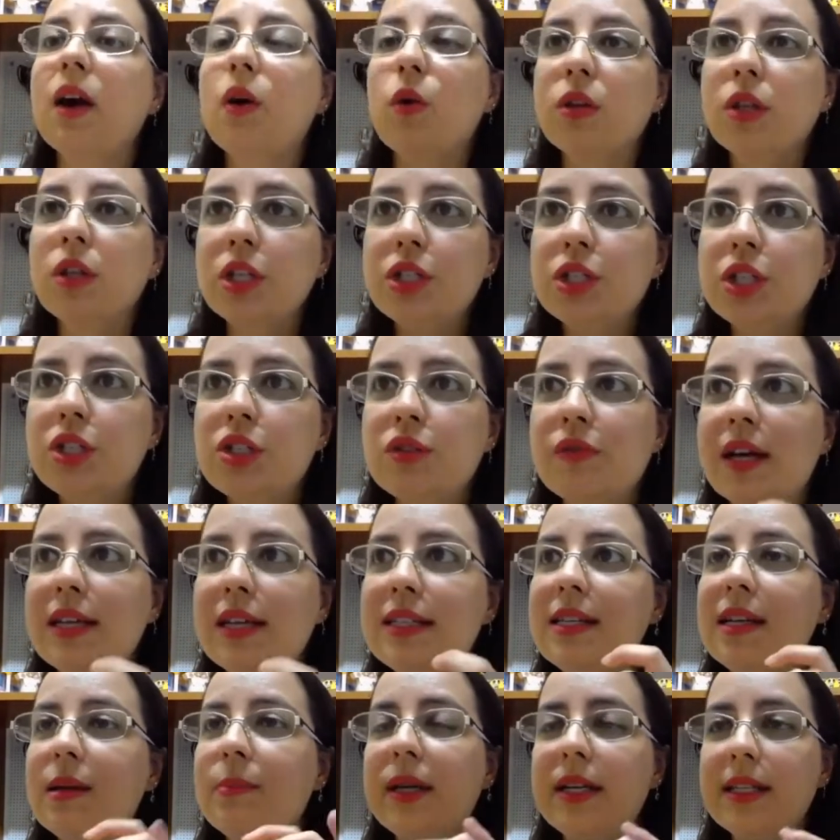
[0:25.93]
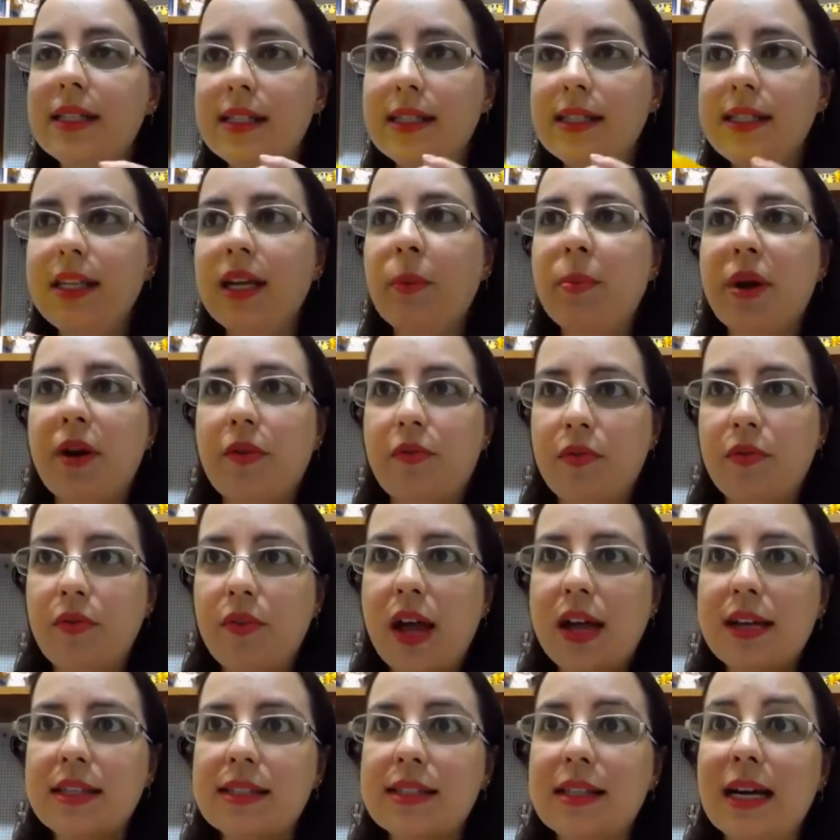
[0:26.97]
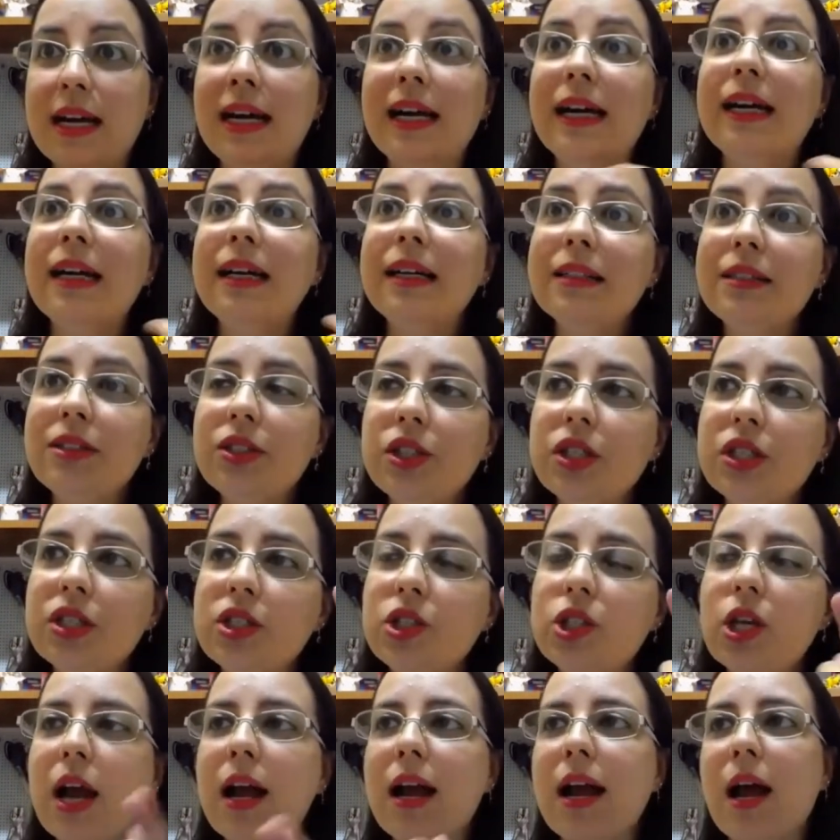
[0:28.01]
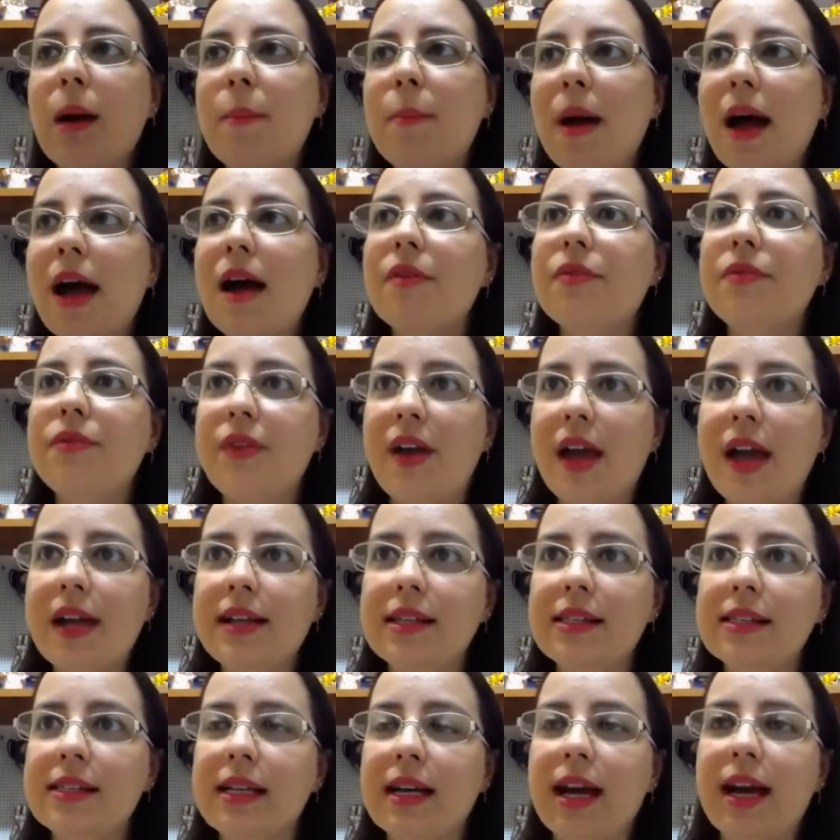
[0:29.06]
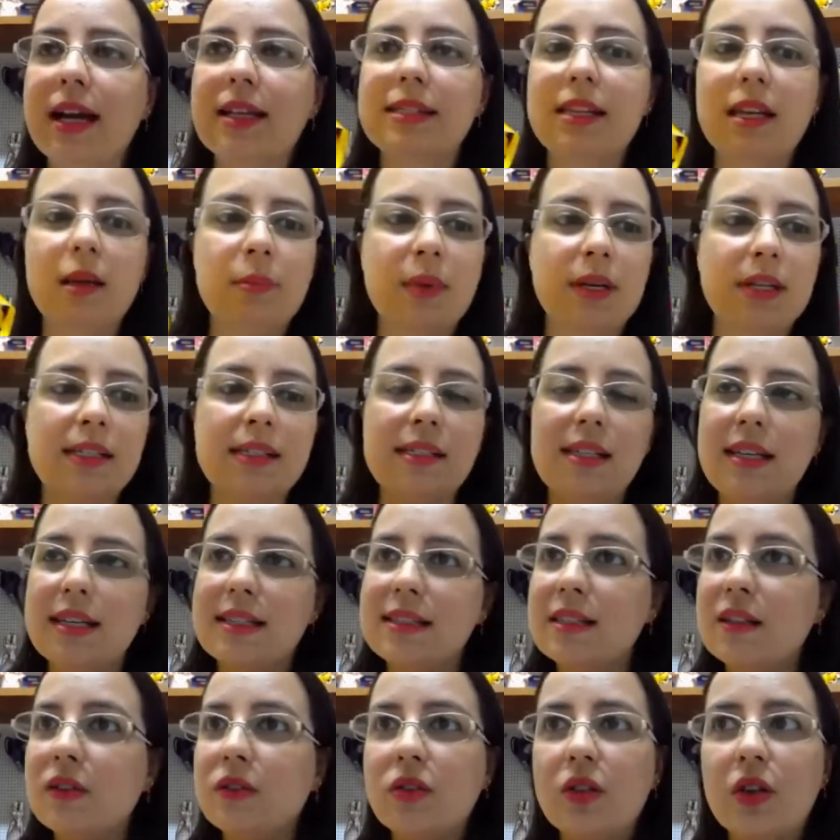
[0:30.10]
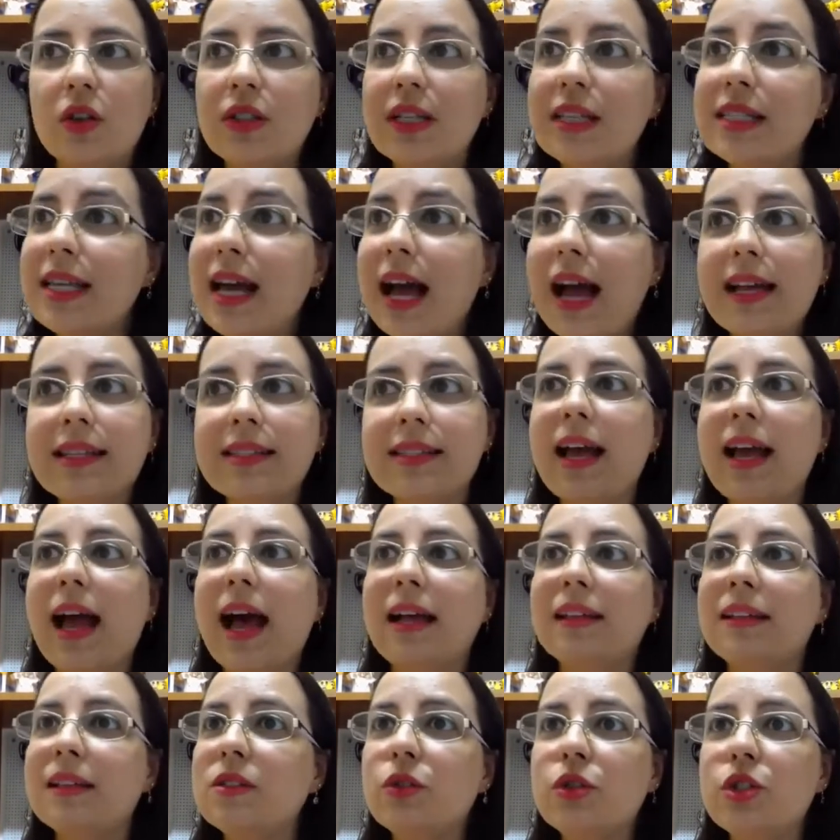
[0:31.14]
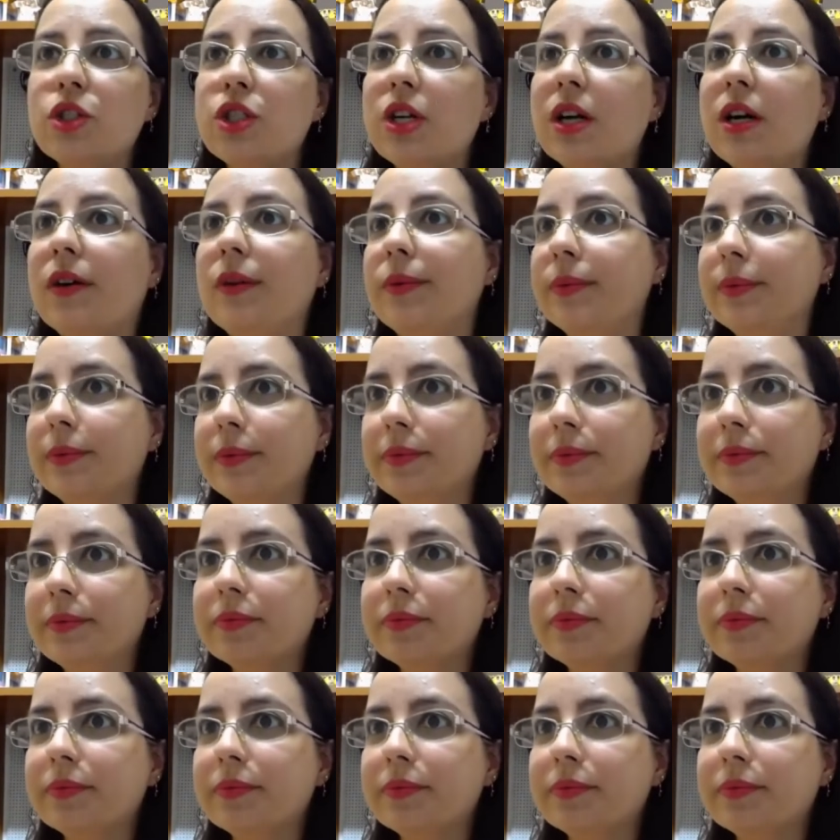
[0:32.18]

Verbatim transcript: Quando a gente faz lembrancinha para festa, antes de acabar a festa, as lembrancinhas estão todas rasgadas no chão.